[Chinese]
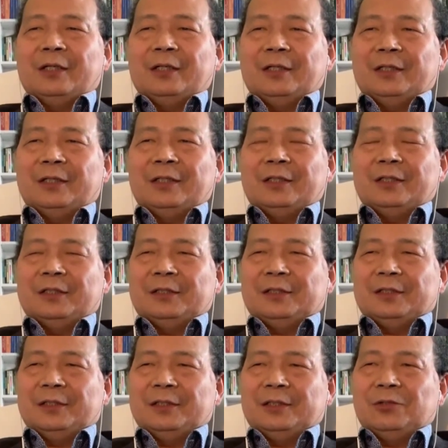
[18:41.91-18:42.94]
呃，
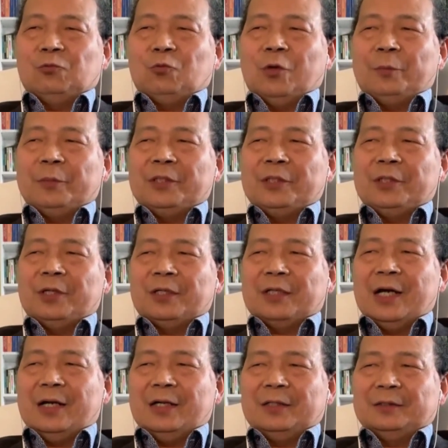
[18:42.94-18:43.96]
呃，我们要
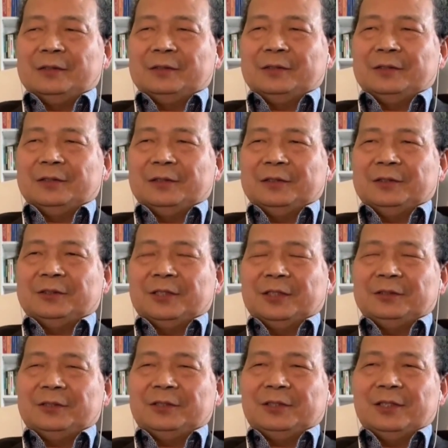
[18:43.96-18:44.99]
看呃
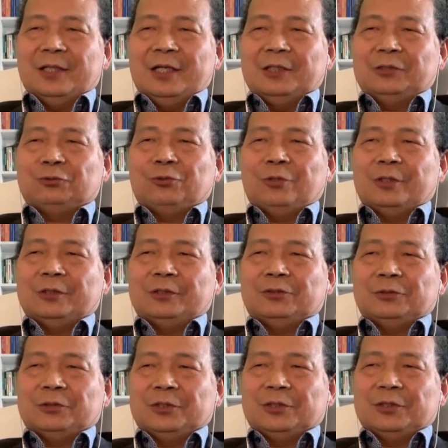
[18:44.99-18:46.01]
整体来说，
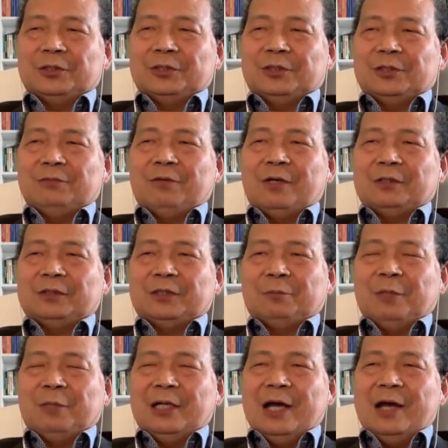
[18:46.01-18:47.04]
就是西方
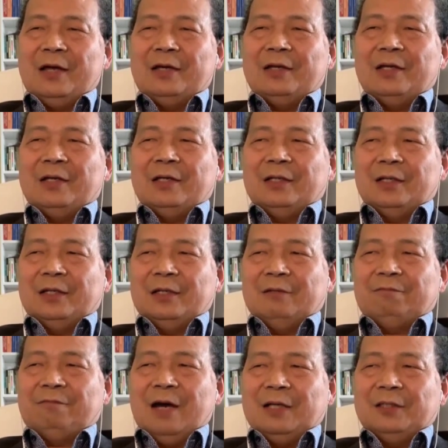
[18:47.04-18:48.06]
怎么来
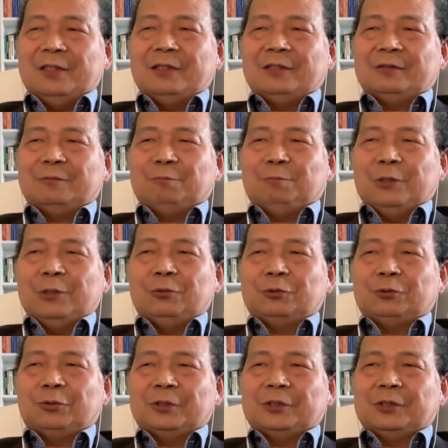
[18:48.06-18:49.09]
呃反应，比
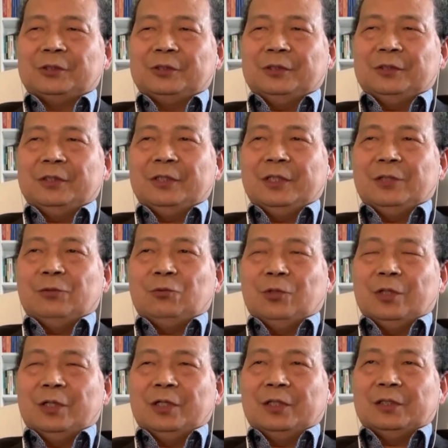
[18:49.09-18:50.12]
如说是
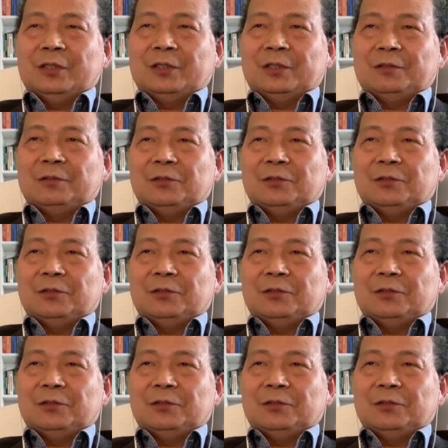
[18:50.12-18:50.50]
呃